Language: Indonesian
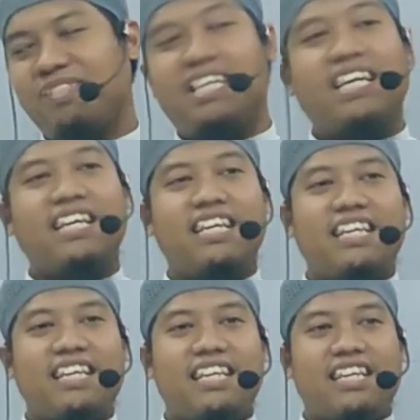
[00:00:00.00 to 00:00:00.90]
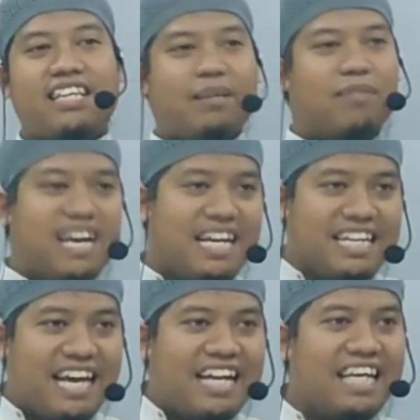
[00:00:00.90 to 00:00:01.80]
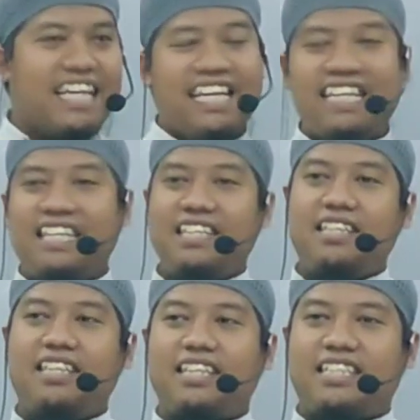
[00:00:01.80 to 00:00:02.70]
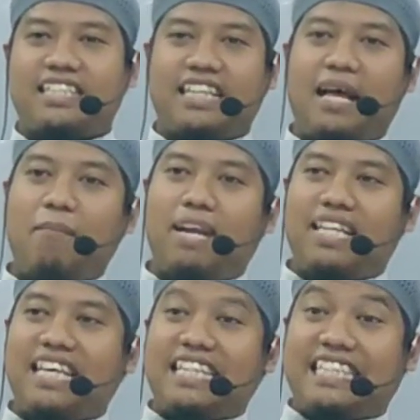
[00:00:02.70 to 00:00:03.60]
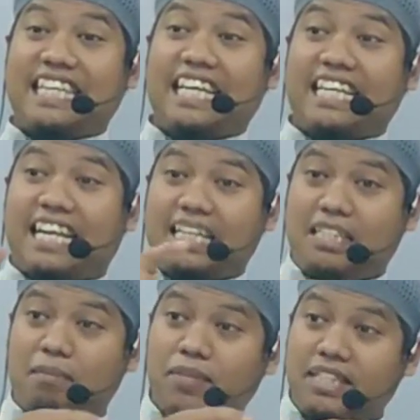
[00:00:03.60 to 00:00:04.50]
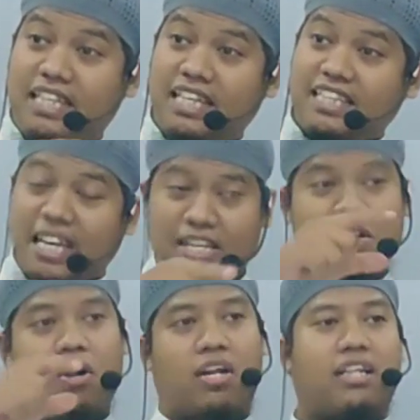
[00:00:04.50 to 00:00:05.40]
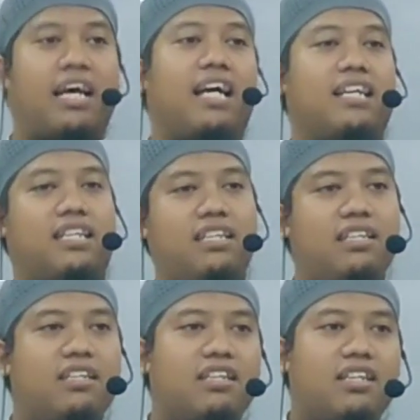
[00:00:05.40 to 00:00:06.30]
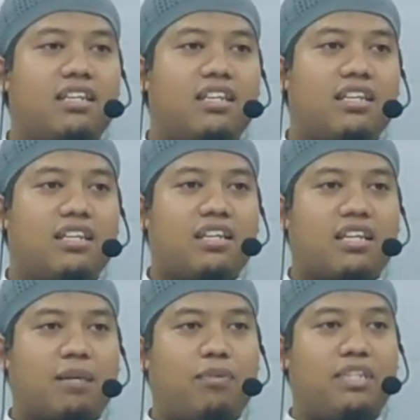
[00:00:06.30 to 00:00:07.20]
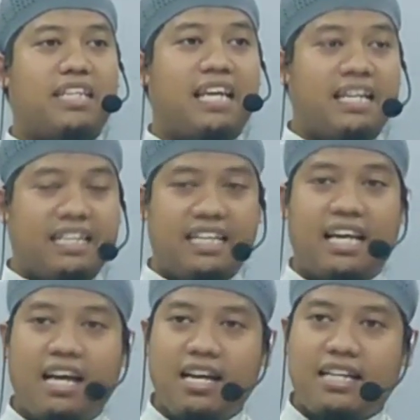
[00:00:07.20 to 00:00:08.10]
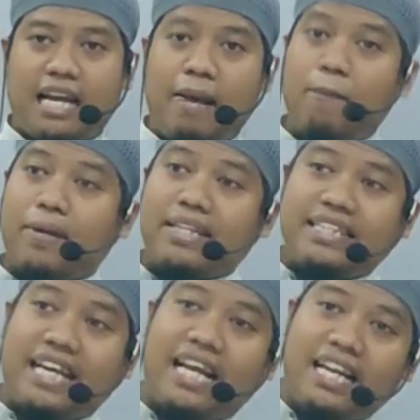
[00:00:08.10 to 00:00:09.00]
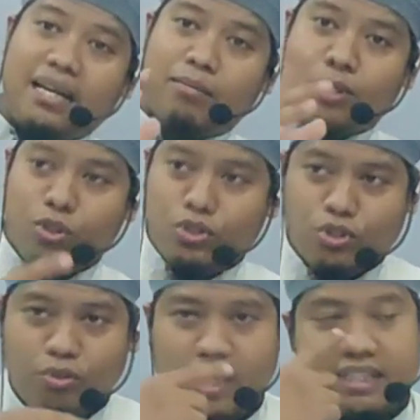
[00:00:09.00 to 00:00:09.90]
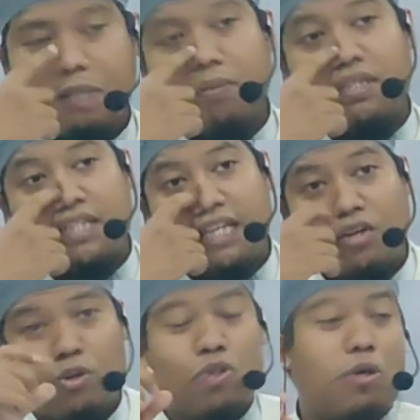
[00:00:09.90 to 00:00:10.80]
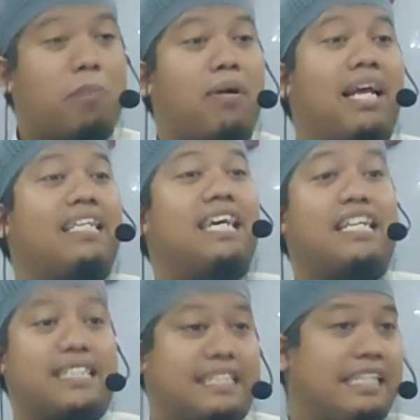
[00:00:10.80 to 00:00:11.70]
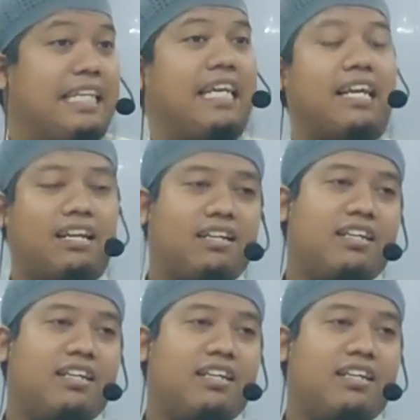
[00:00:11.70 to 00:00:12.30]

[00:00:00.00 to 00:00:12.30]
Ya. Yang menarik anak ini setelah belajar sihir dari si penyihir senior tadi, kemudian dia dalam perjalanan menuju rumah si penyihir untuk belajar sihir,